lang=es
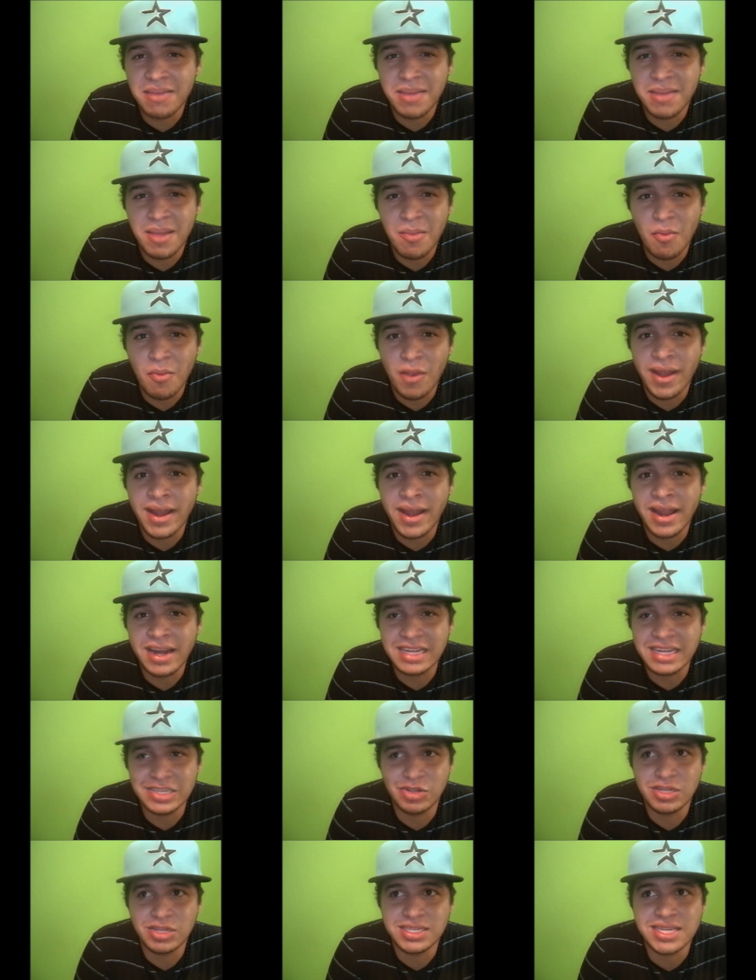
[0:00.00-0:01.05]
y bien buena,
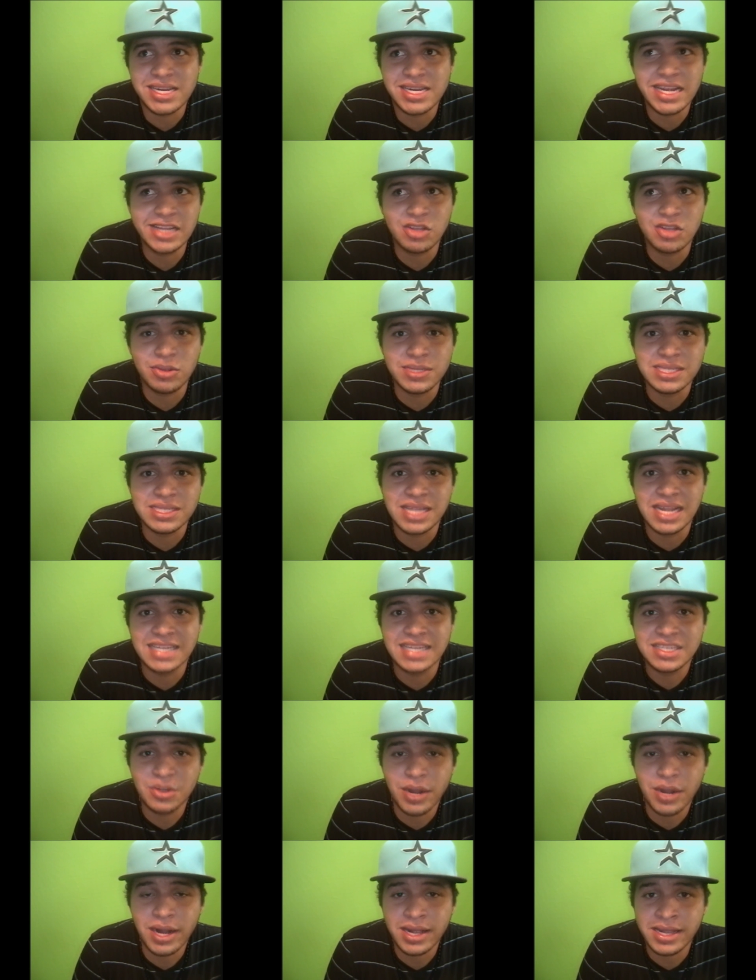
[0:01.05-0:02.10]
resulta ser que tuviste la
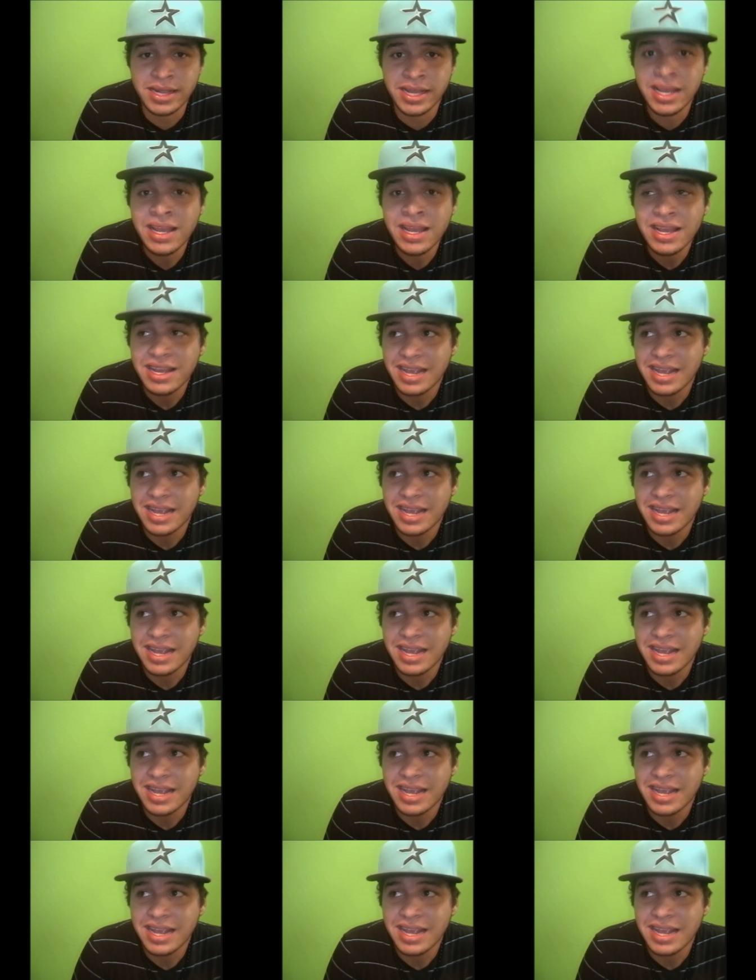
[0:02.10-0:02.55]
suerte